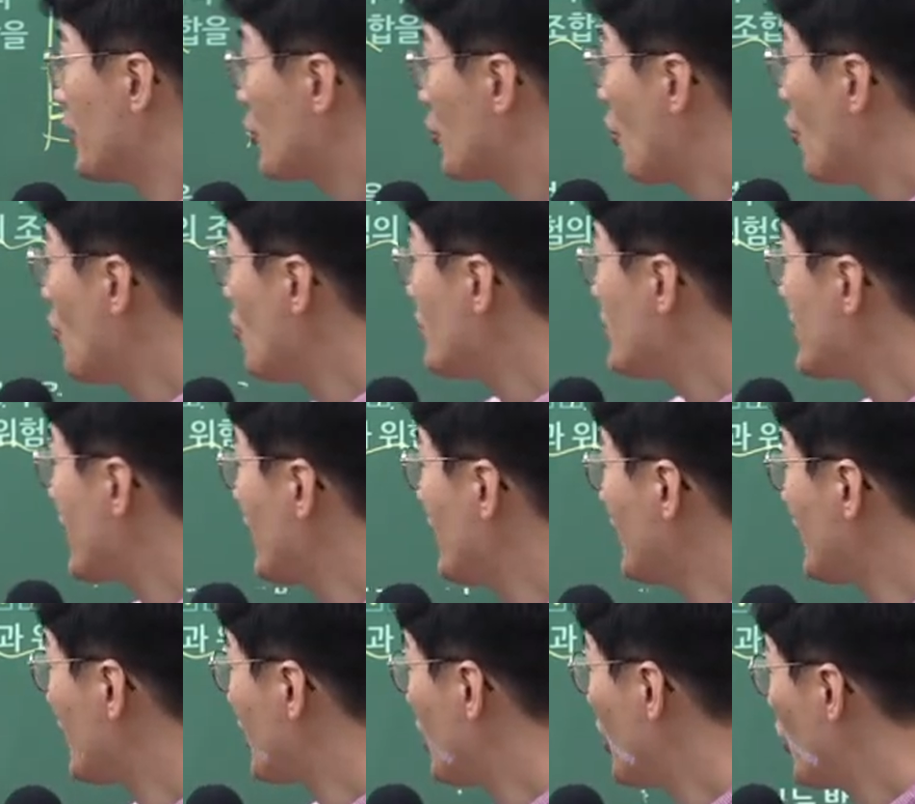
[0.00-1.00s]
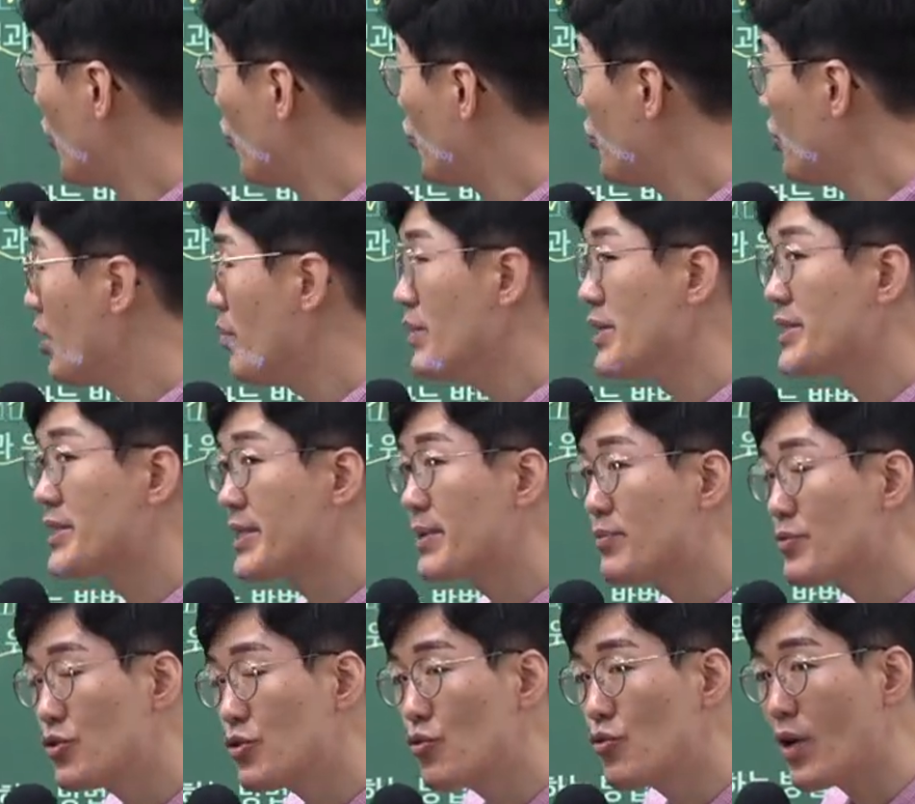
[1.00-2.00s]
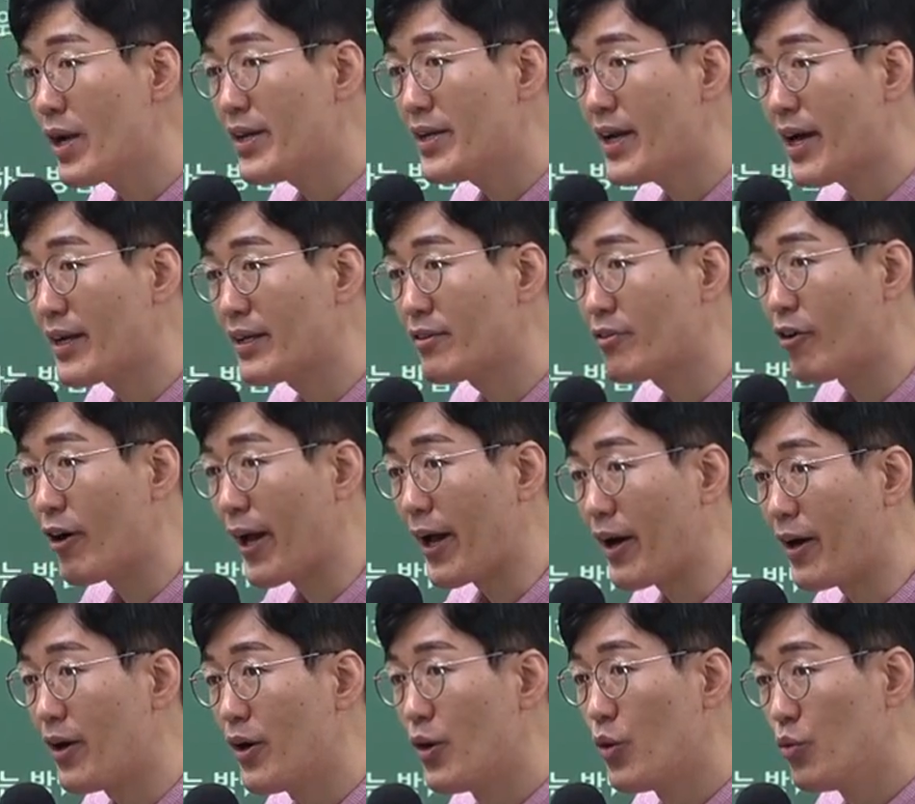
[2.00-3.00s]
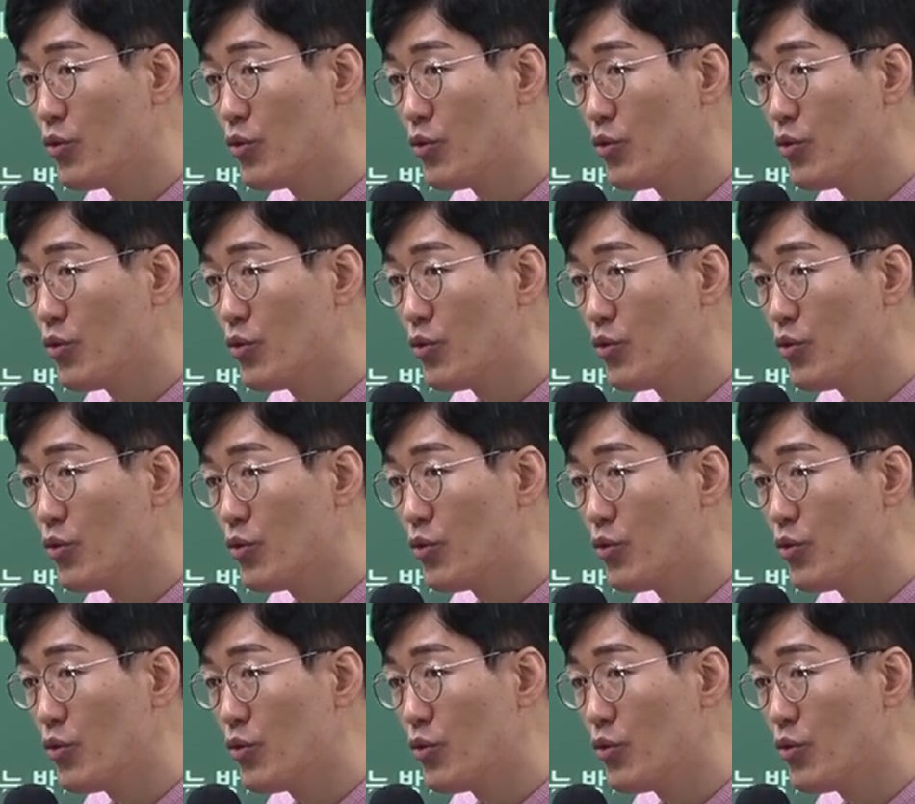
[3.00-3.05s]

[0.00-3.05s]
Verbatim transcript: 통제는 위험을 집중 관리하는 거예요.